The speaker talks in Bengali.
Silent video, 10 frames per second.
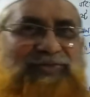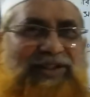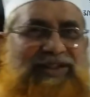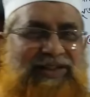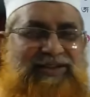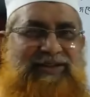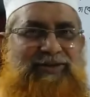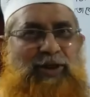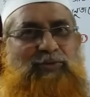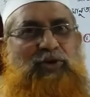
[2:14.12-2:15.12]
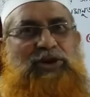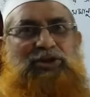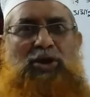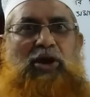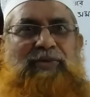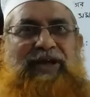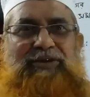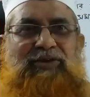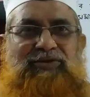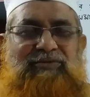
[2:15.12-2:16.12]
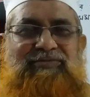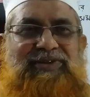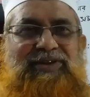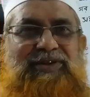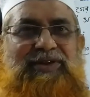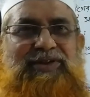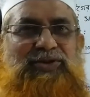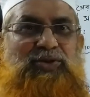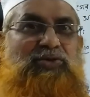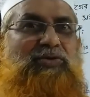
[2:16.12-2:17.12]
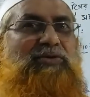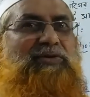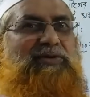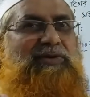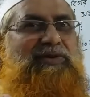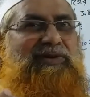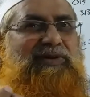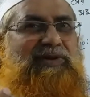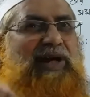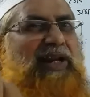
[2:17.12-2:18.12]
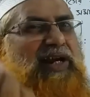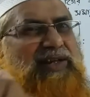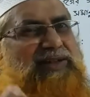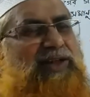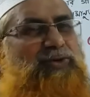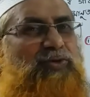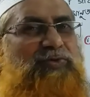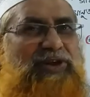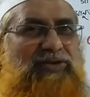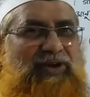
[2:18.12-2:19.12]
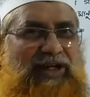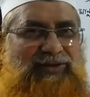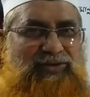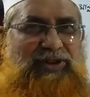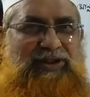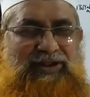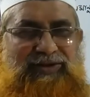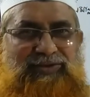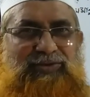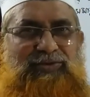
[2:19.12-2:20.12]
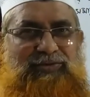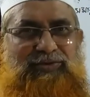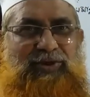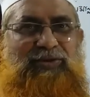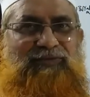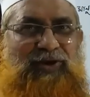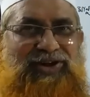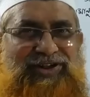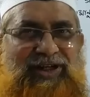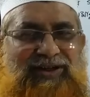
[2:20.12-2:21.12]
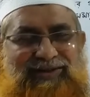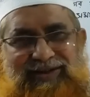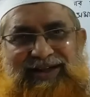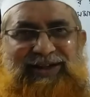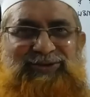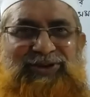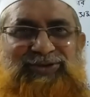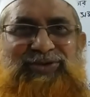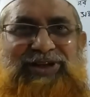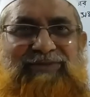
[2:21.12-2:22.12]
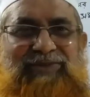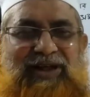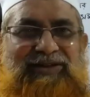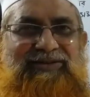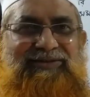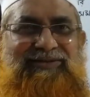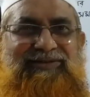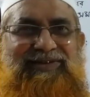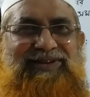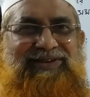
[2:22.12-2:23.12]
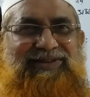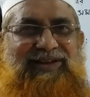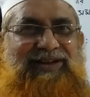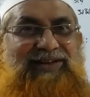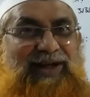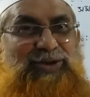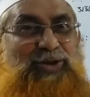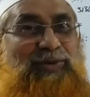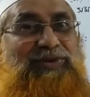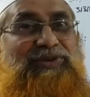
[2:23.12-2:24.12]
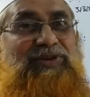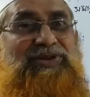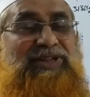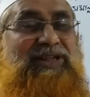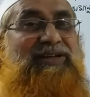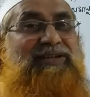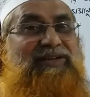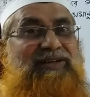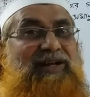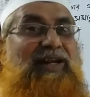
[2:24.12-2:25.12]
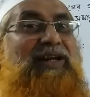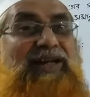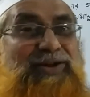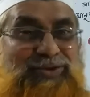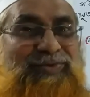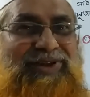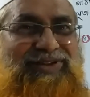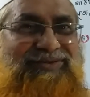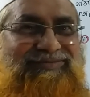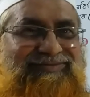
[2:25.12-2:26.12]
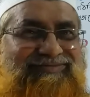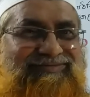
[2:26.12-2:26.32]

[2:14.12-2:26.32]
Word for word: সব ঠিক আছে বডি সব একরকম শুধু কালারটা একটু ভিন্ন একজনের একটু রং ফর্সা আর একজন একটু শ্যামলা তাহলে এটা সমানতা হচ্ছে কালার আইসোমারজম